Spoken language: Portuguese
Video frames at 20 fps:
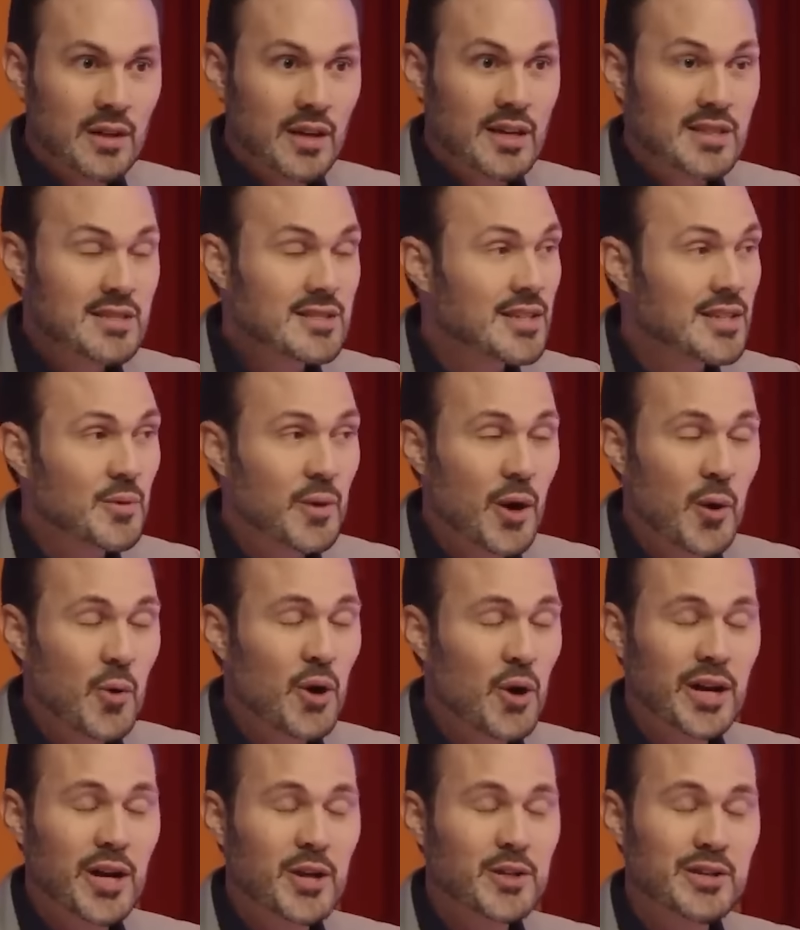Esse não é o
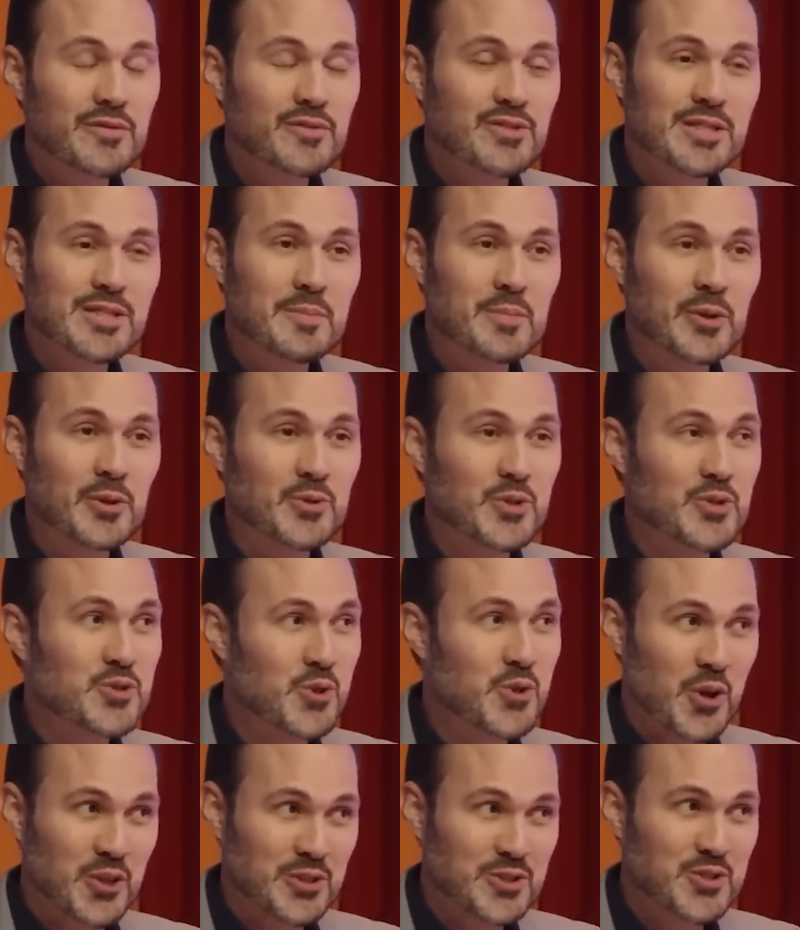horário que você produz
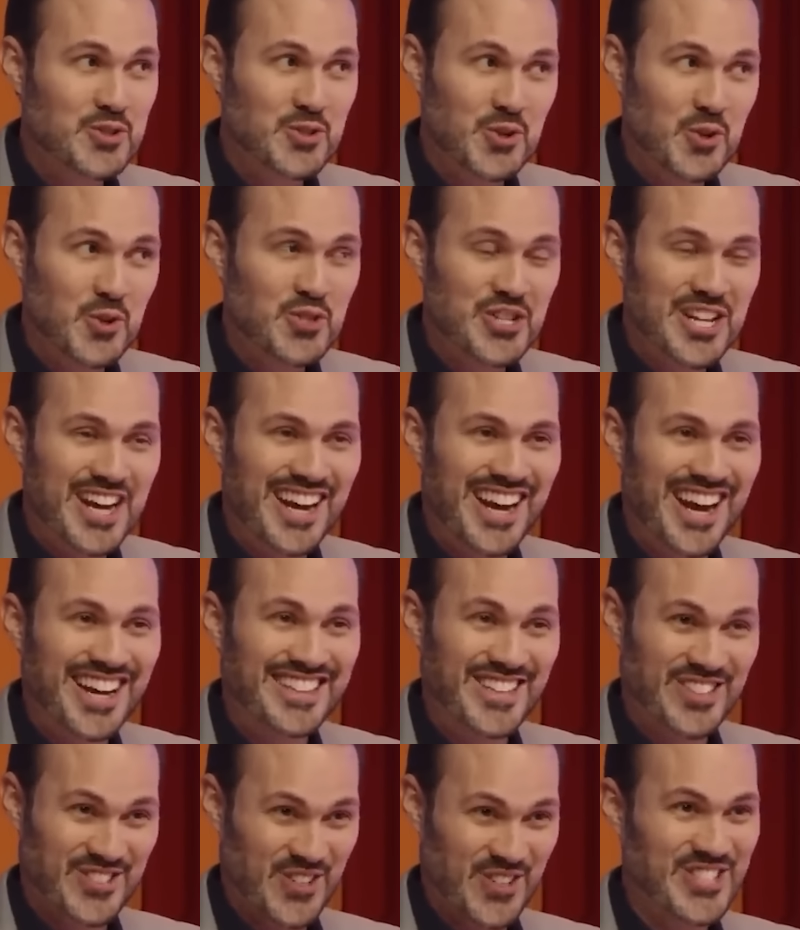cortisol, GH
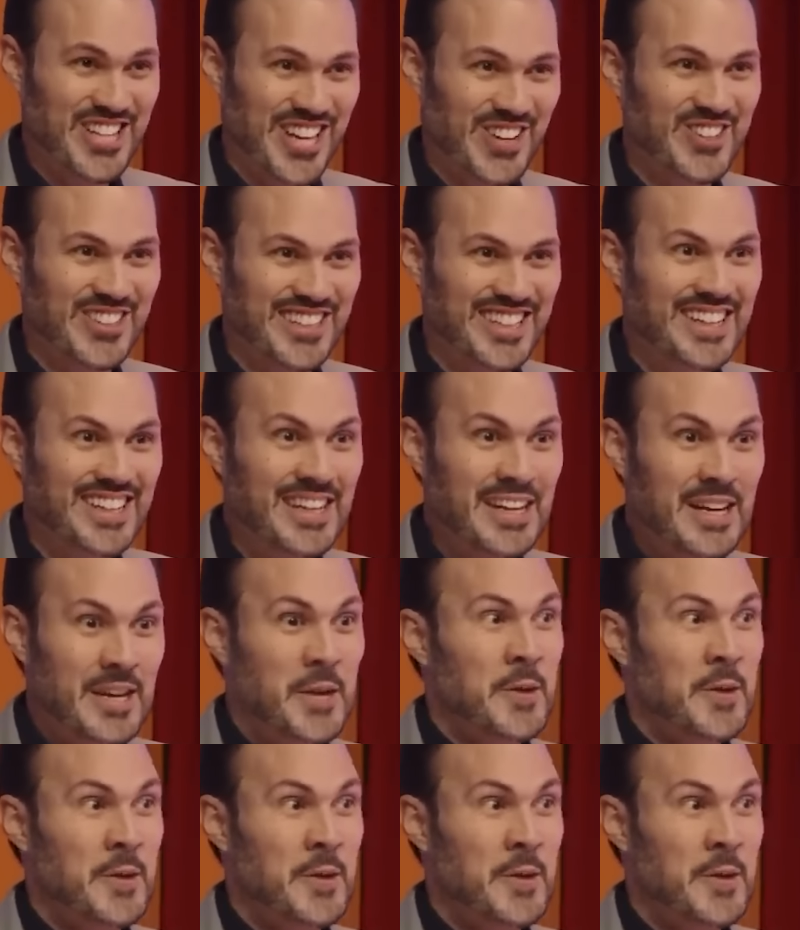e testosterona.